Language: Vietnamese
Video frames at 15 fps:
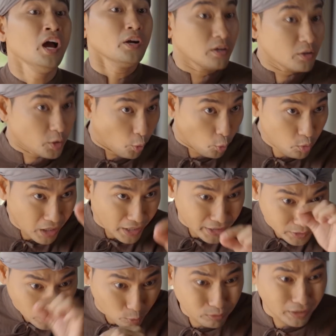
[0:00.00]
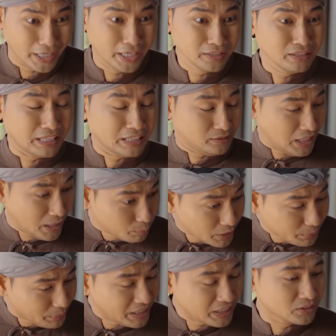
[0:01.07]
con đó. Đủ ý đủ nghĩa như vậy
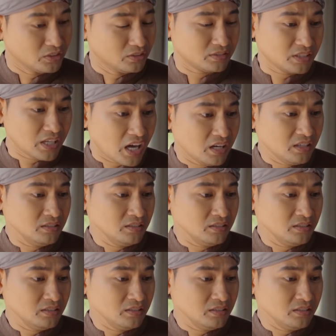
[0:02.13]
em mới biết được